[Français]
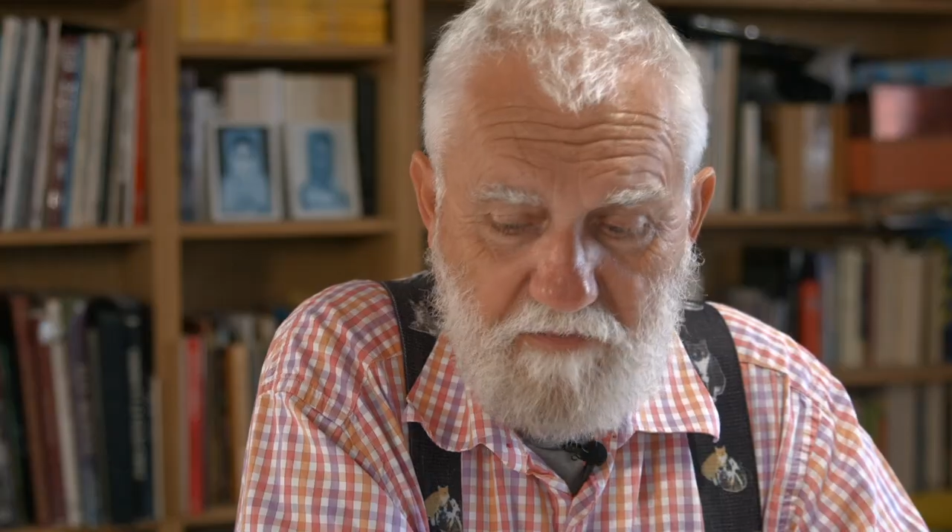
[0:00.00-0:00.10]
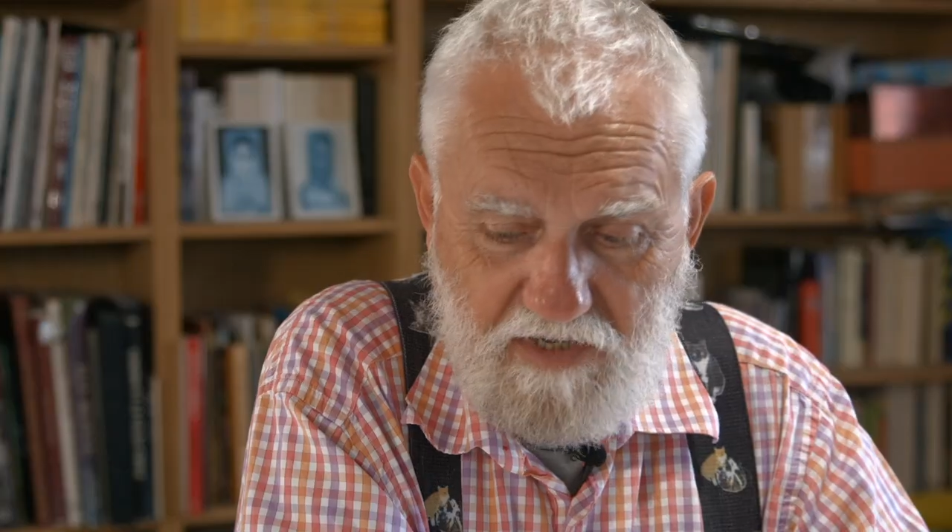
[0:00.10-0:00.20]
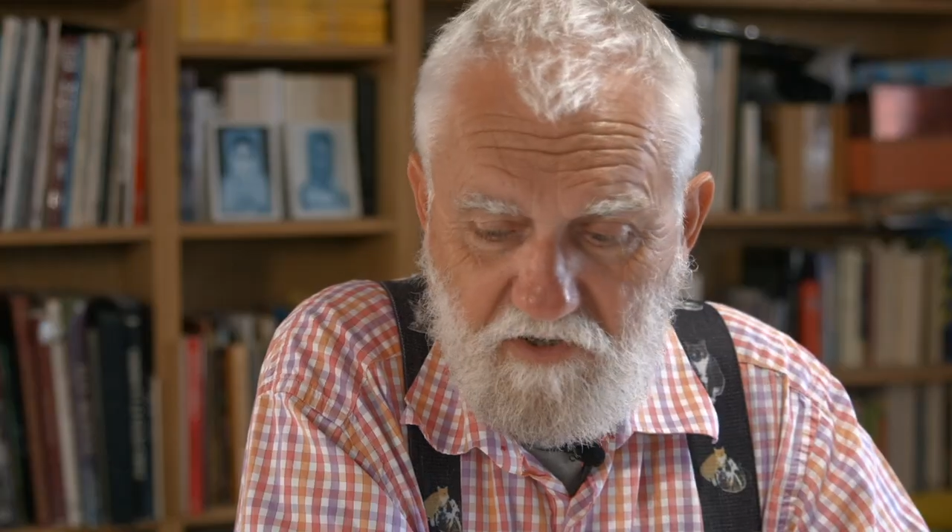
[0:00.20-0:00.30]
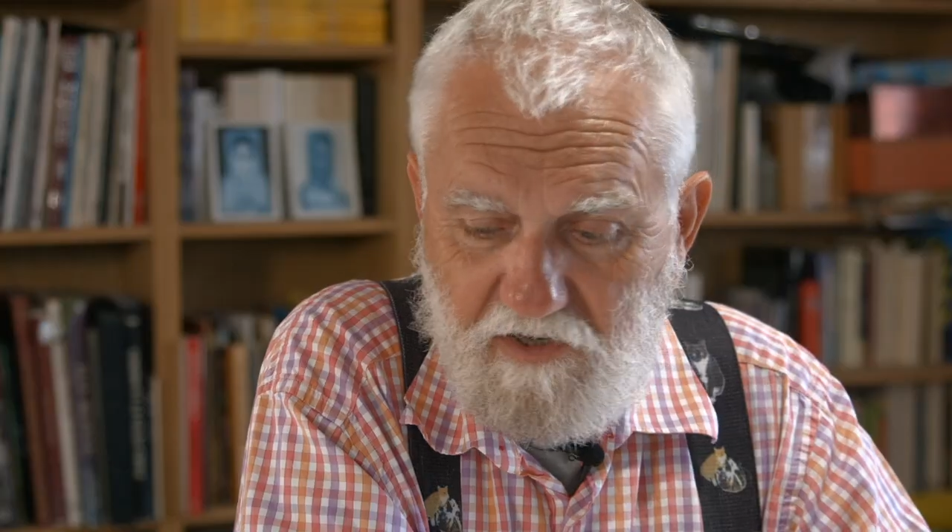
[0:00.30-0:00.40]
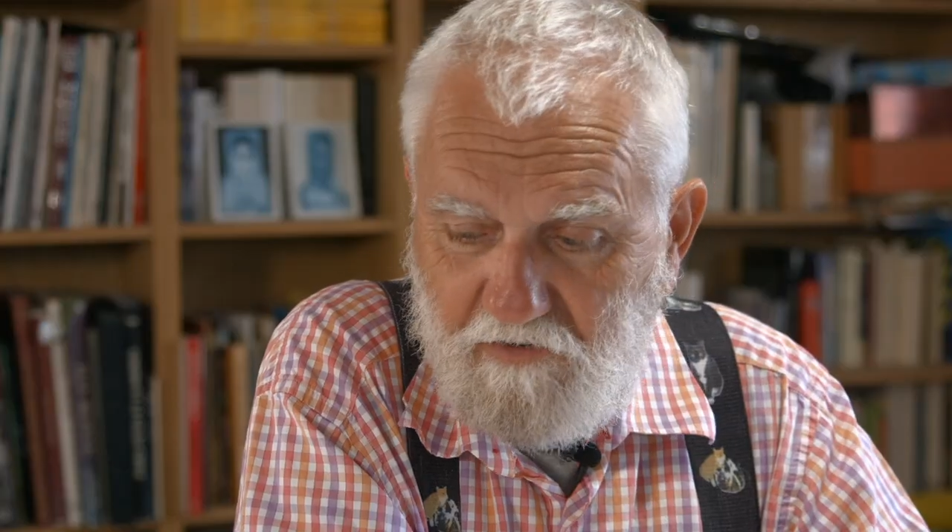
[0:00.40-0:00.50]
Ma
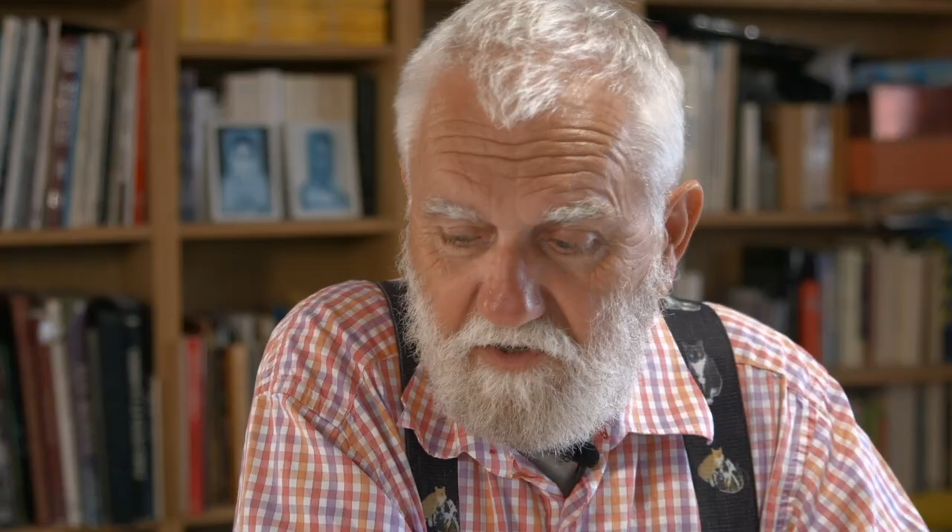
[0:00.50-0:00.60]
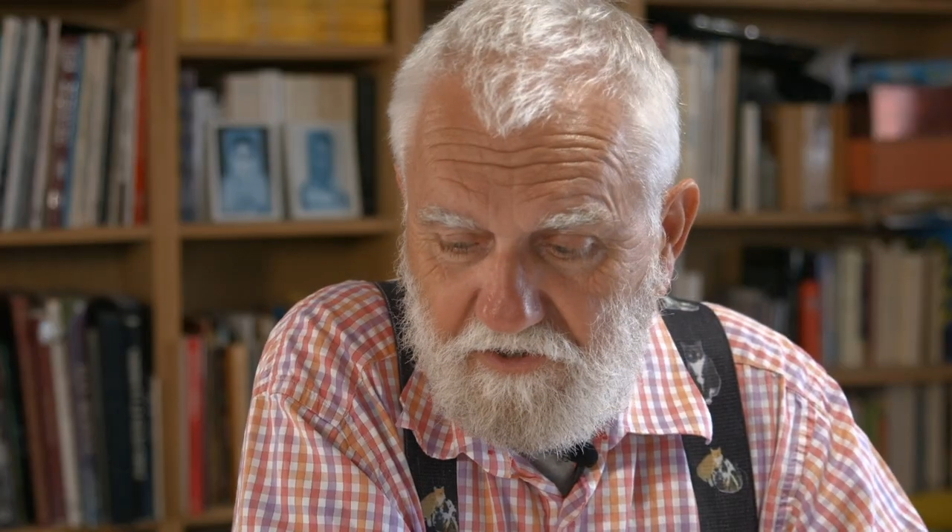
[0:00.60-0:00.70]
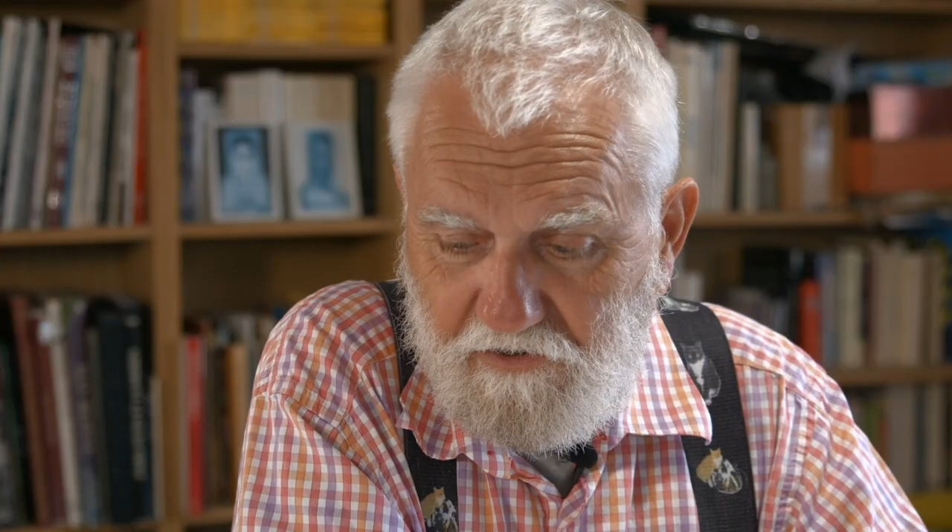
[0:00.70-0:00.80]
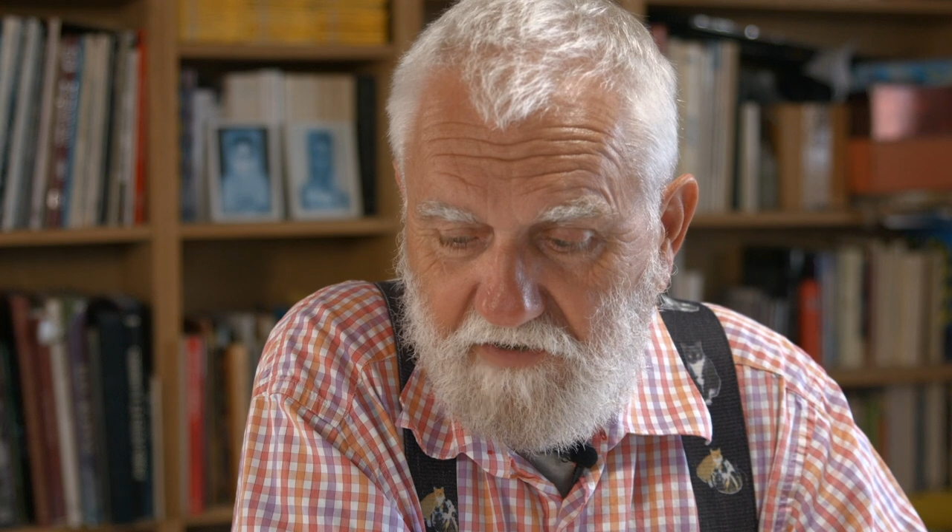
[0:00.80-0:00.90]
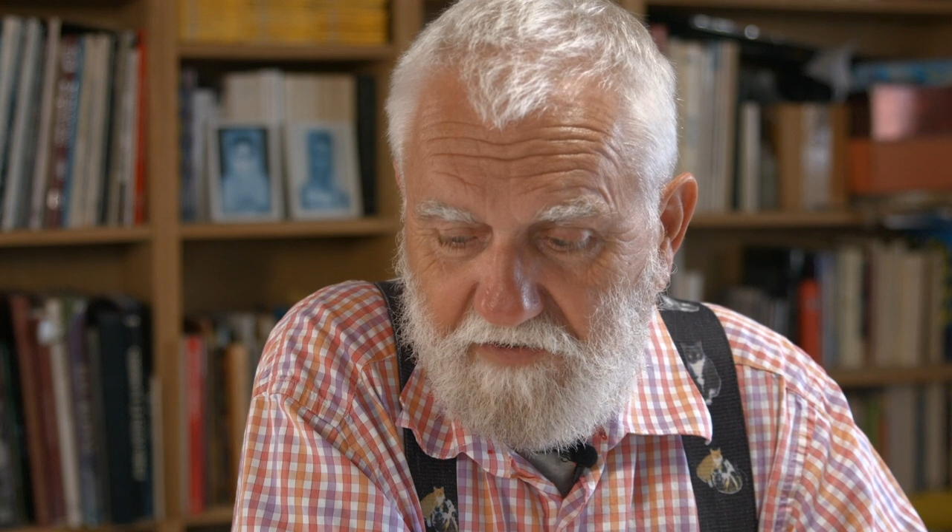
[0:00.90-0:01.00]

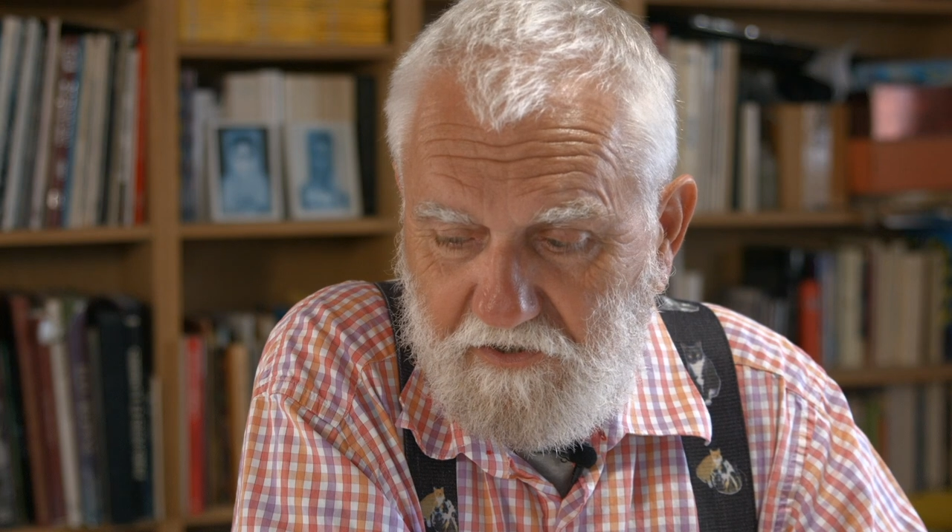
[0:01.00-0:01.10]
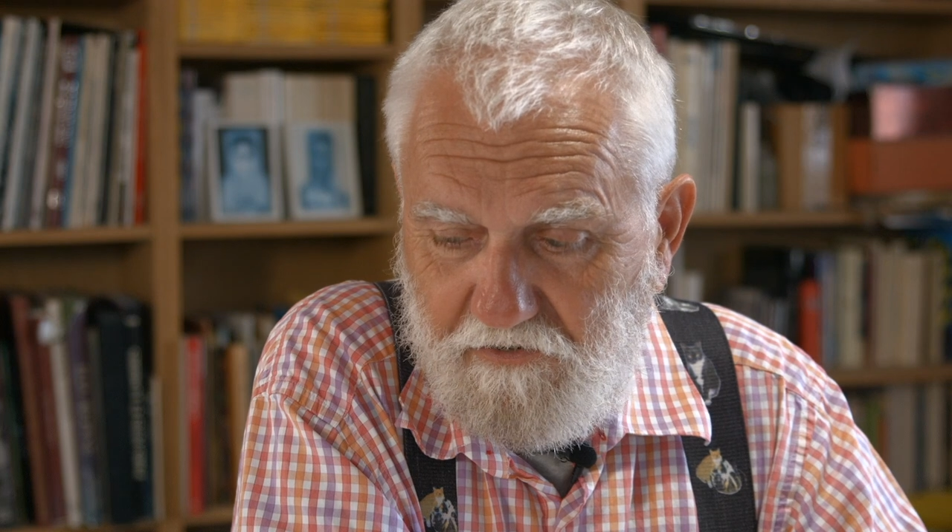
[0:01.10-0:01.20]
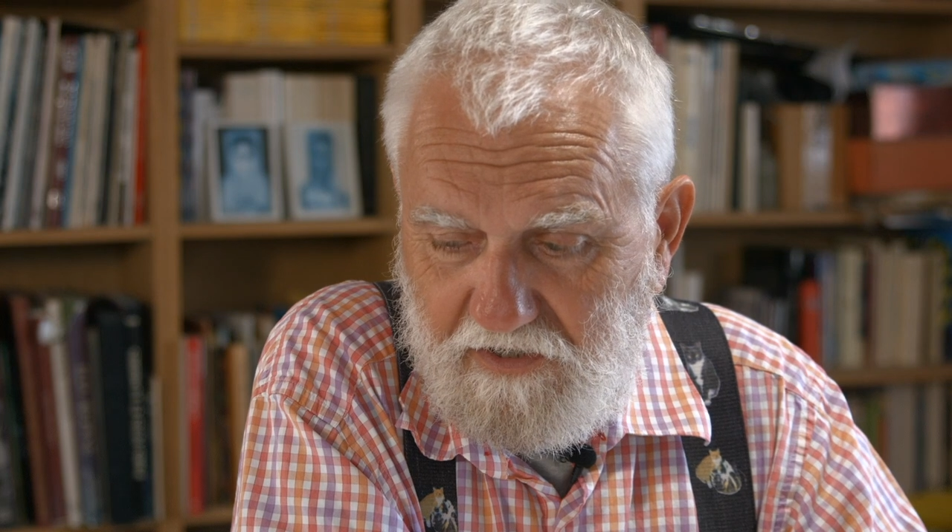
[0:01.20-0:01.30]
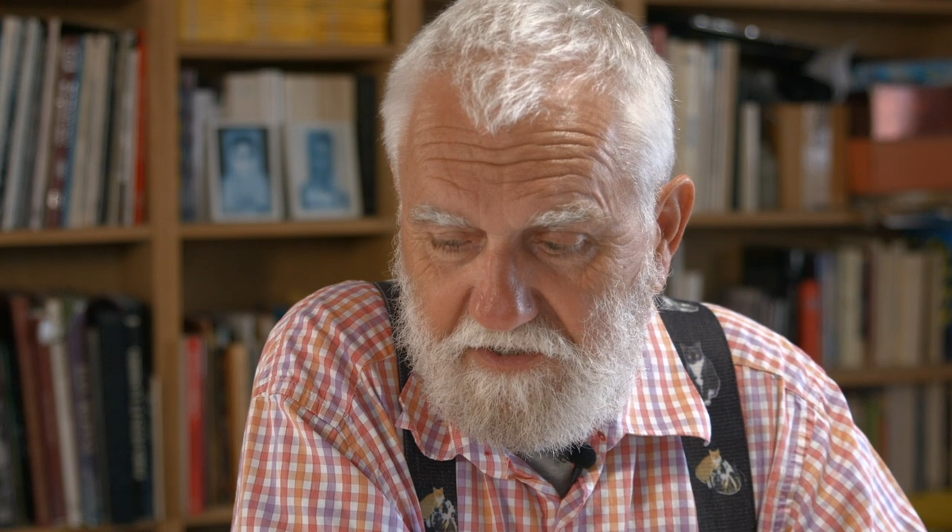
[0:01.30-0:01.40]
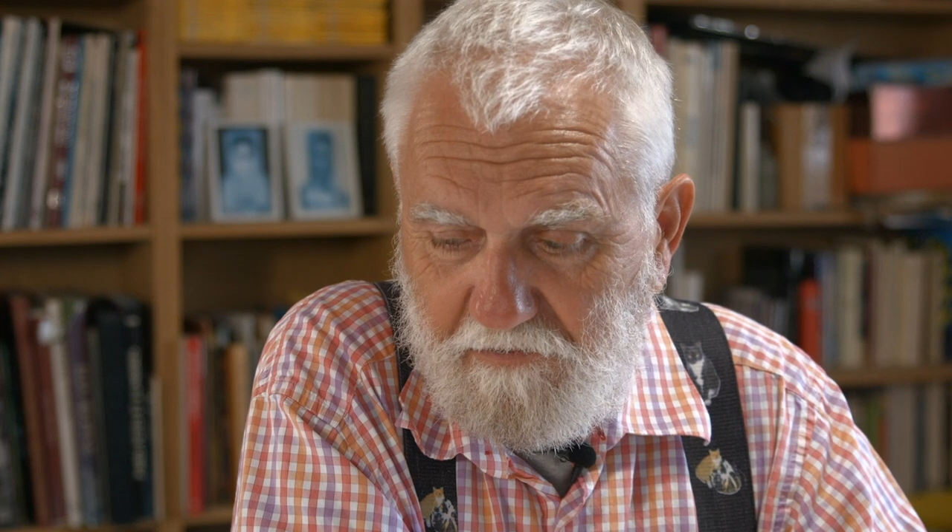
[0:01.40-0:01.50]
collaboration avec
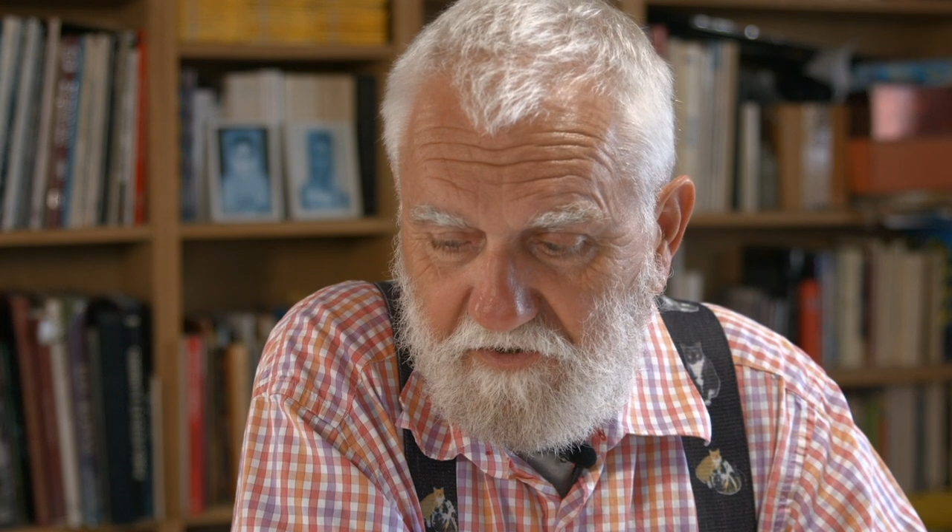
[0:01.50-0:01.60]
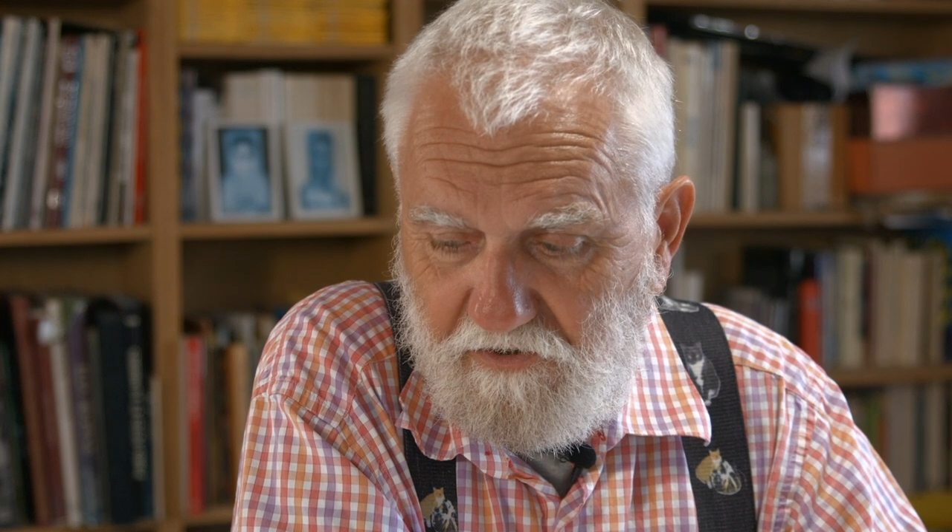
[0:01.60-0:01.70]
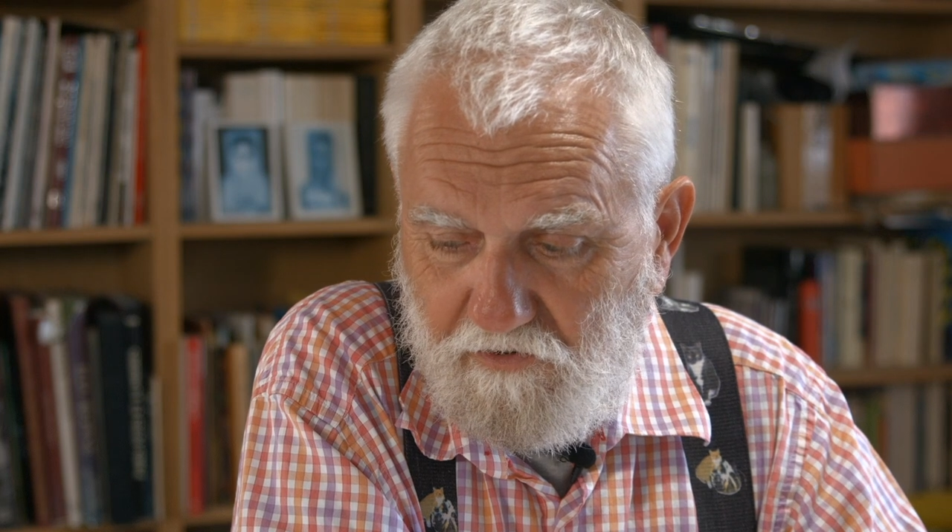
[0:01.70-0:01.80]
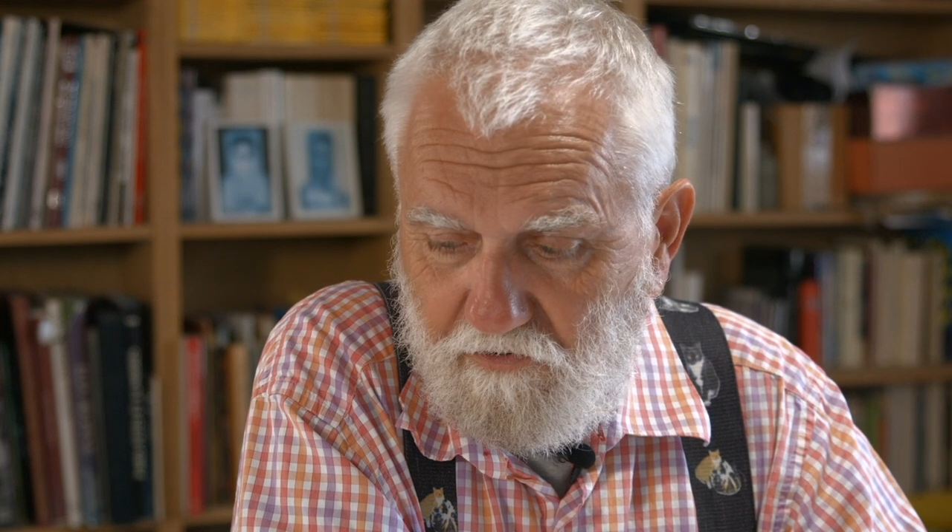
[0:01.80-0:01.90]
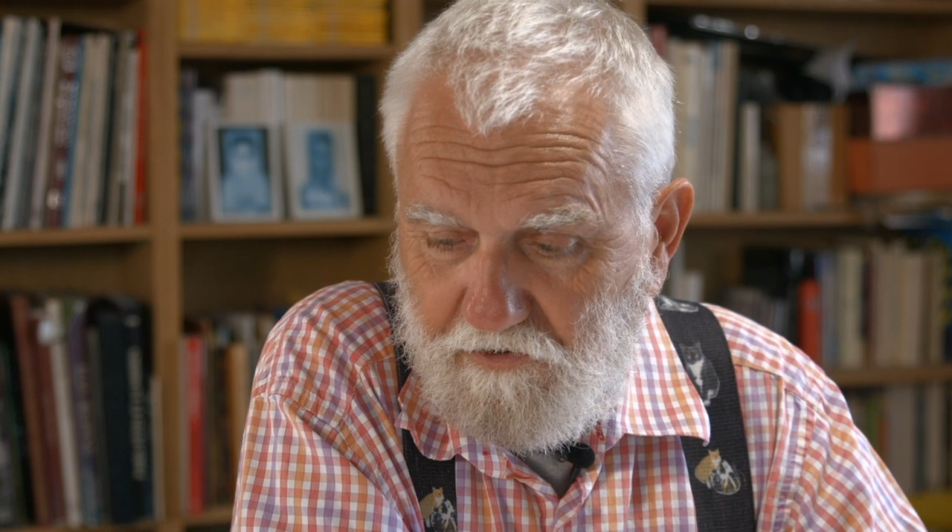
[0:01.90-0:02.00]
Noël Simselo,